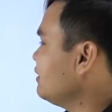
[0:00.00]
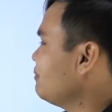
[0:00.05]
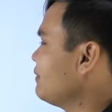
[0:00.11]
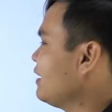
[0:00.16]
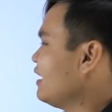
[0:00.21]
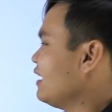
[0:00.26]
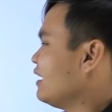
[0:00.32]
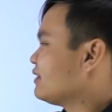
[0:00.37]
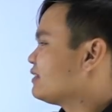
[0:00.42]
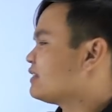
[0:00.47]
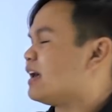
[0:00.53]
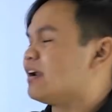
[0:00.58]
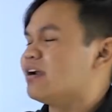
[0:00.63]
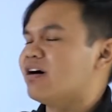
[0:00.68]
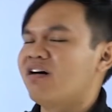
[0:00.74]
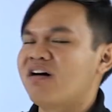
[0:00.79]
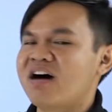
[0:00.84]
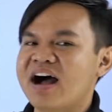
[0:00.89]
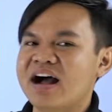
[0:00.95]
บตัด
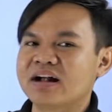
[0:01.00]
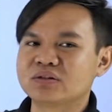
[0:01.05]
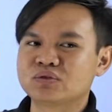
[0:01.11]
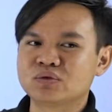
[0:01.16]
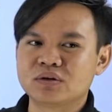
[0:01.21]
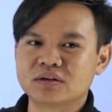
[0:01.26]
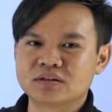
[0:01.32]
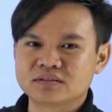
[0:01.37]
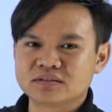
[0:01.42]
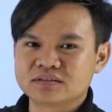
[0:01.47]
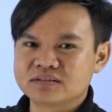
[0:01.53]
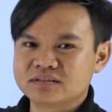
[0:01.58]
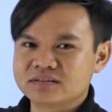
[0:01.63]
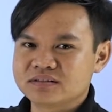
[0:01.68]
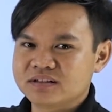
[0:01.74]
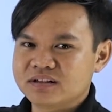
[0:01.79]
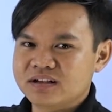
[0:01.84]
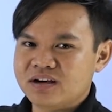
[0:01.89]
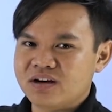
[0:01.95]
ออ่างตัว
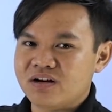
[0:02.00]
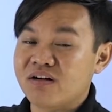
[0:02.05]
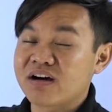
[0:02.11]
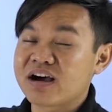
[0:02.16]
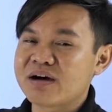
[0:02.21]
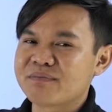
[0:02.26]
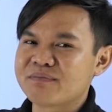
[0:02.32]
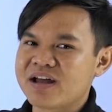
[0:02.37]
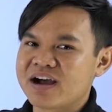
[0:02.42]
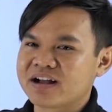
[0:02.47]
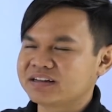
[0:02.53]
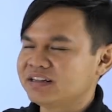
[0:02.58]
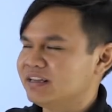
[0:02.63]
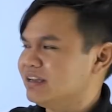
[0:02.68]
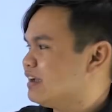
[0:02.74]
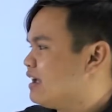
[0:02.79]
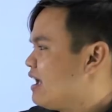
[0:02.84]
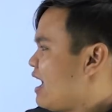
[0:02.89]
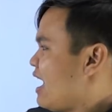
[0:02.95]
ของคำหลัง
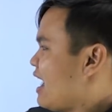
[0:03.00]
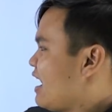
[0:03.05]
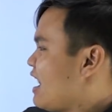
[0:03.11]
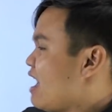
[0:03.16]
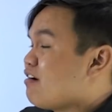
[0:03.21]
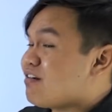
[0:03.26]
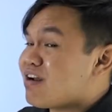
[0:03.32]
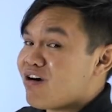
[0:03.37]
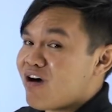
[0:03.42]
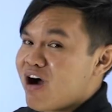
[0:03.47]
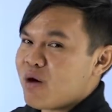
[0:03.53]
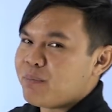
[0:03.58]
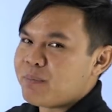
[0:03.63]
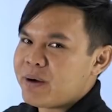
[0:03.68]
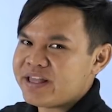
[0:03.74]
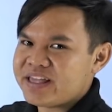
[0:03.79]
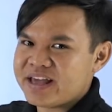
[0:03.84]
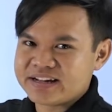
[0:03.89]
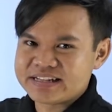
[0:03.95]
ทิ้งแล้วเราเอา
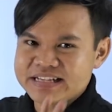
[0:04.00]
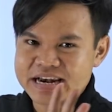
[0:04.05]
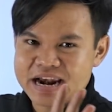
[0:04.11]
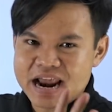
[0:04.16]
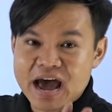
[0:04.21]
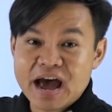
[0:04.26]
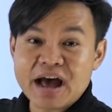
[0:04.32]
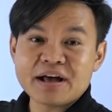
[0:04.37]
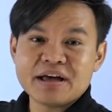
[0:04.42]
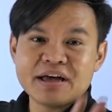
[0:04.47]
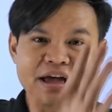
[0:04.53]
พยัญชนะ